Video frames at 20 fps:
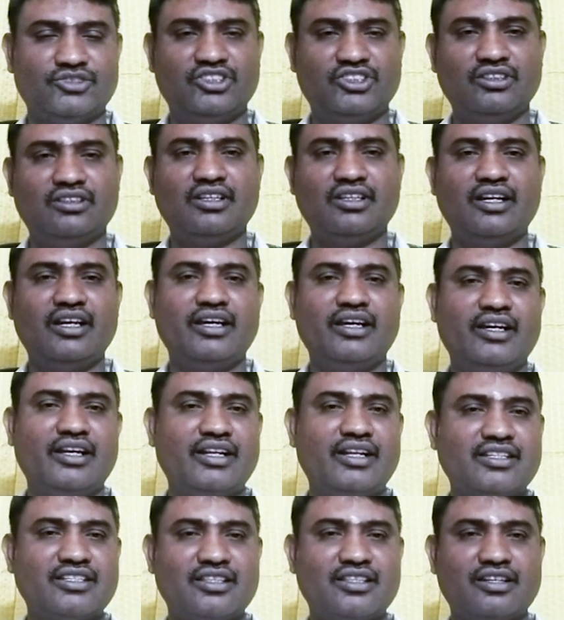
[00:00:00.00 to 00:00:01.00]
சித்திர
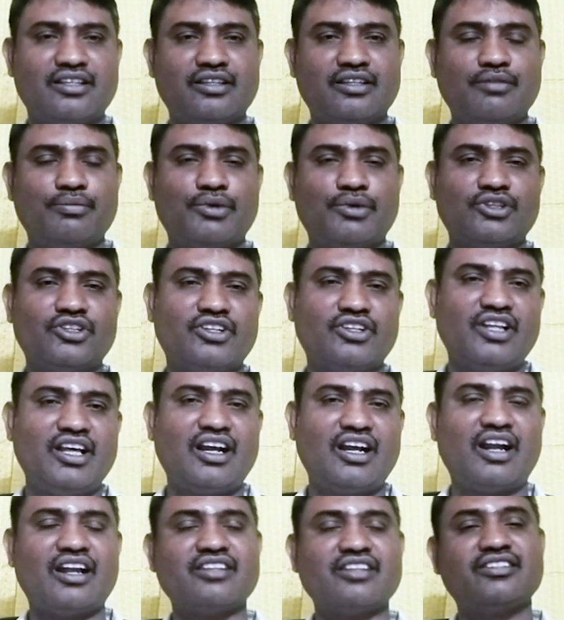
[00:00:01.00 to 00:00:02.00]
நட்சத்திரத்தில்
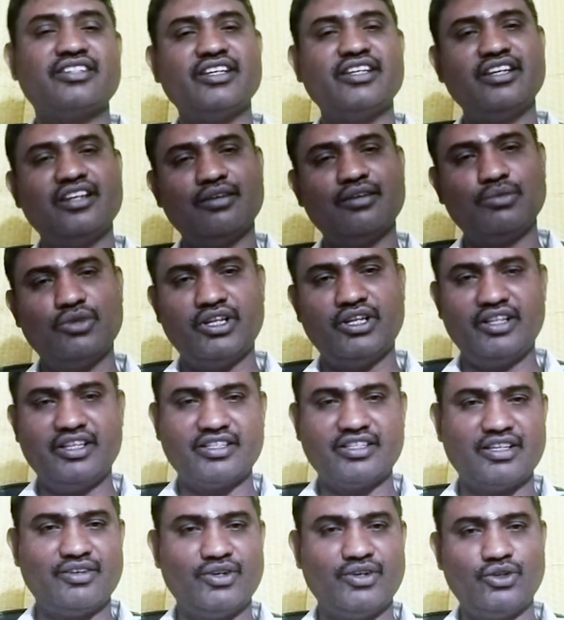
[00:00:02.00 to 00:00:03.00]
பிறந்திருந்தால் கடைசியில் புதன்
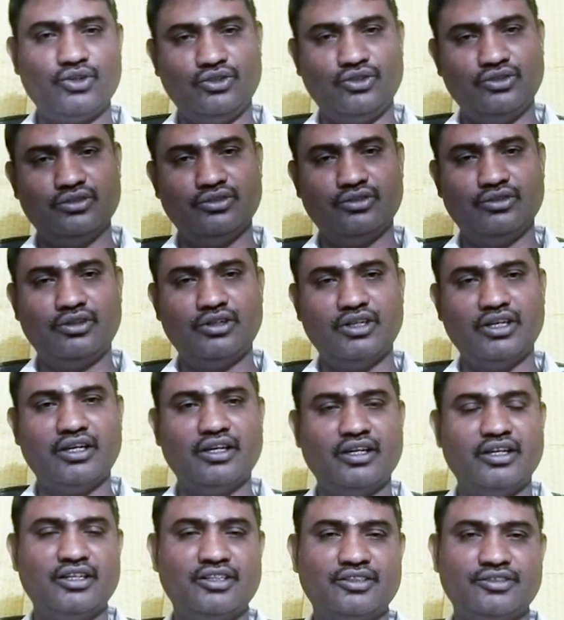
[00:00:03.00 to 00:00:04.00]
தசை வரும் ஒரு
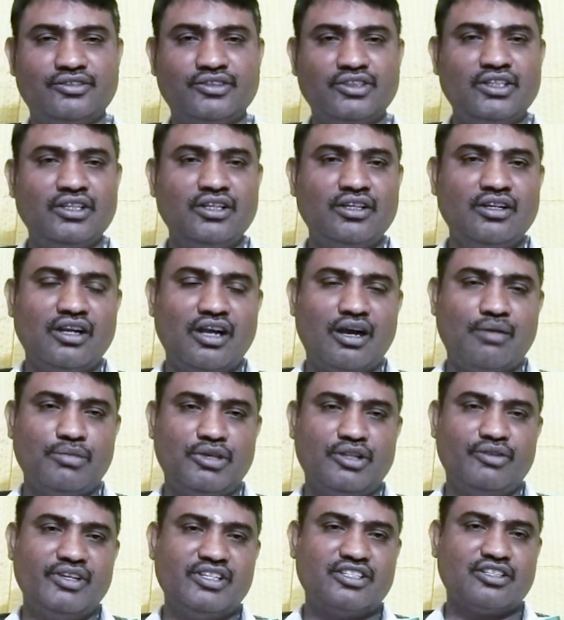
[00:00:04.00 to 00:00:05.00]

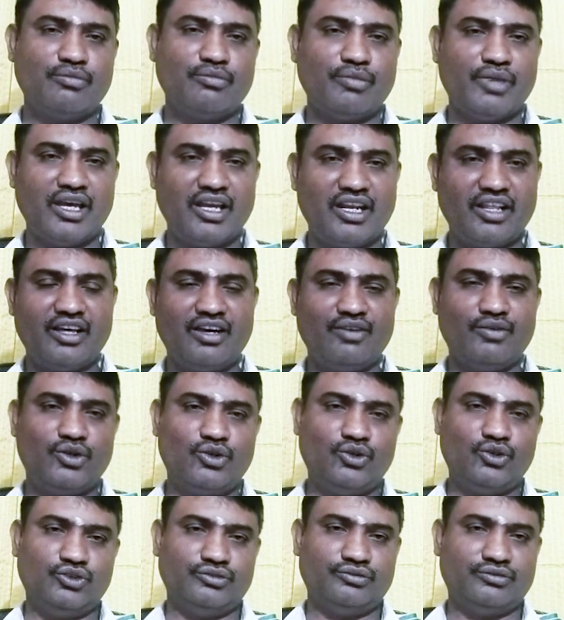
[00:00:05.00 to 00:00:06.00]
ஐம்பது வயசுக்கு மேலே தான்
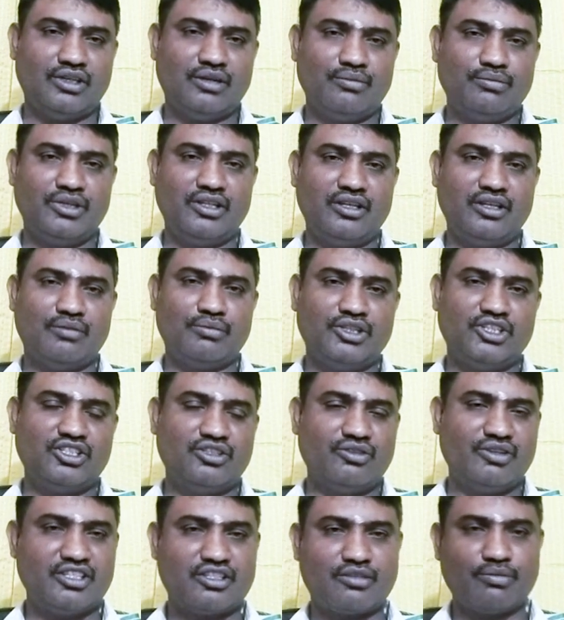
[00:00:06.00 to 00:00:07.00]
வரும் ஐம்பது
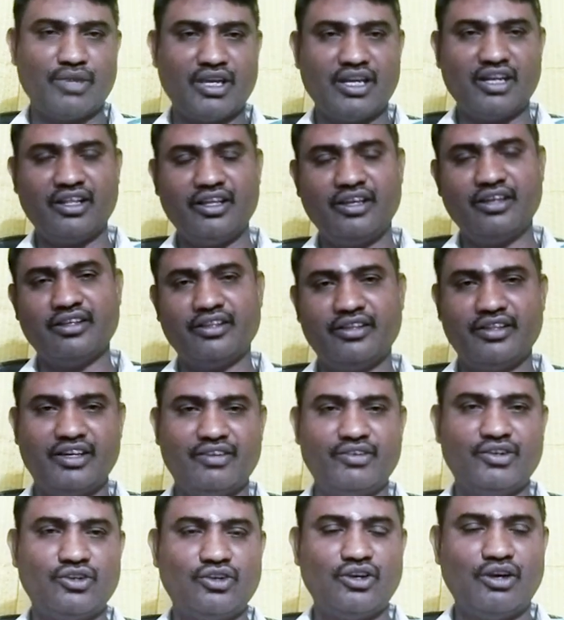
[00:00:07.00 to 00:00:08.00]
ஐம்பத்தஞ்சு வயசுக்கு மேலே
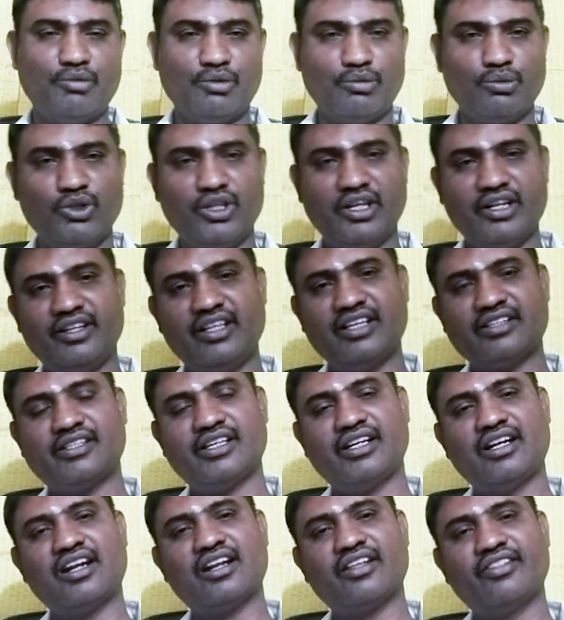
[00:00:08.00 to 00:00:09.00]
தான் வரும் அப்போ புதன்
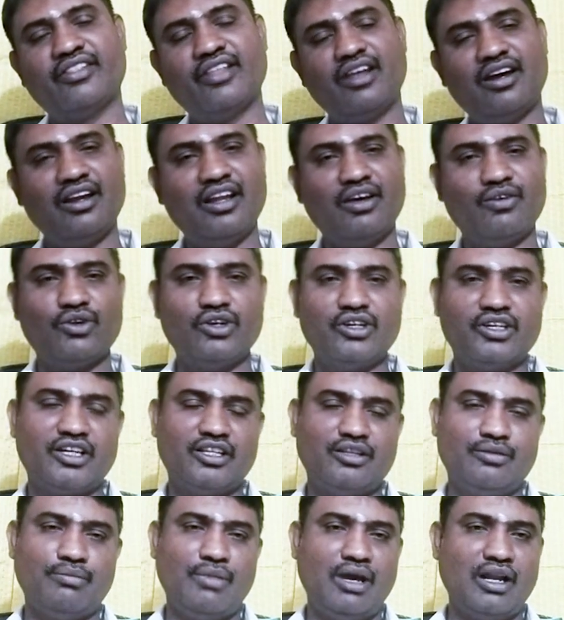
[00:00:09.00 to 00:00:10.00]
தசை நடந்தால் அவங்களுக்கு
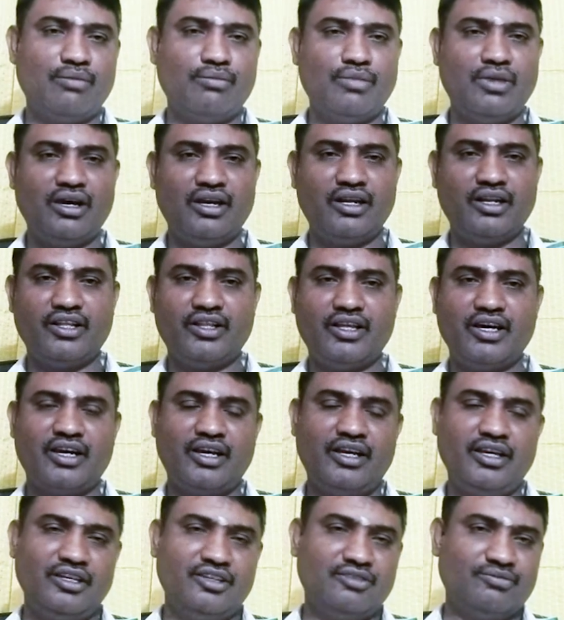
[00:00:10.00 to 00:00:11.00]
அது
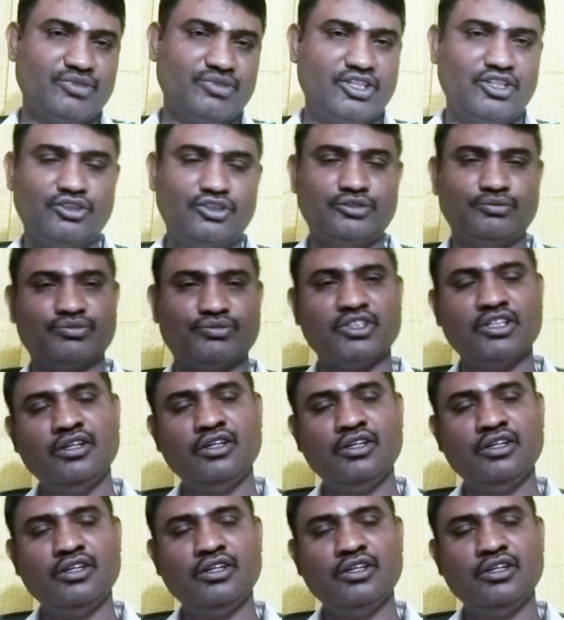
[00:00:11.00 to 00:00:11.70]
பலமானதாக இருக்கும்